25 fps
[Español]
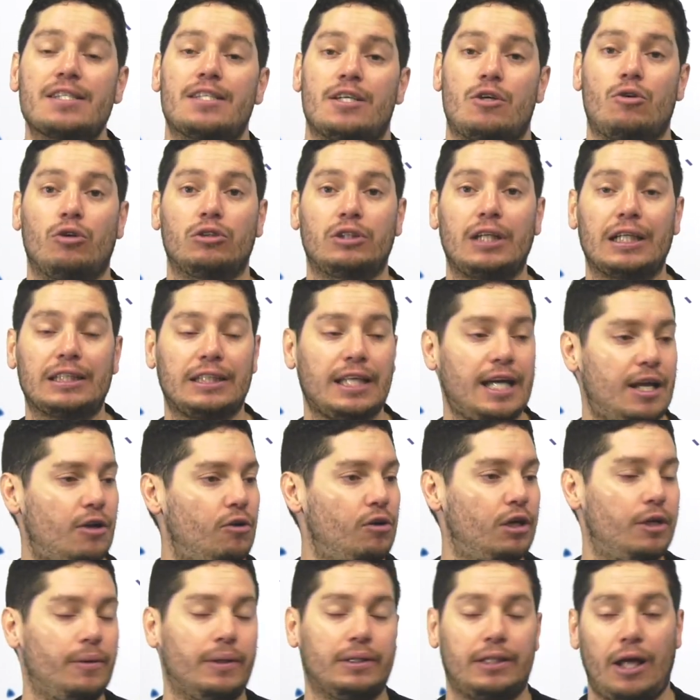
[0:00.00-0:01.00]
Se
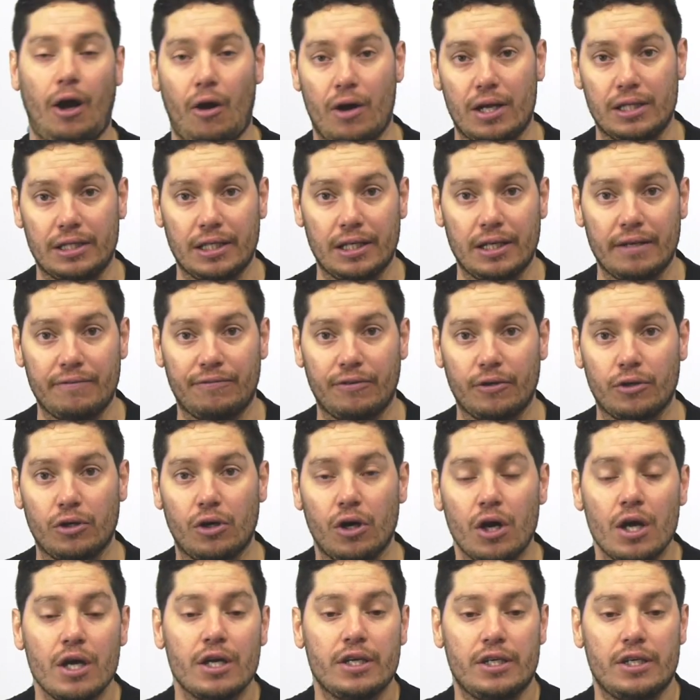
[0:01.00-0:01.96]
contactaron, levantaron el teléfono,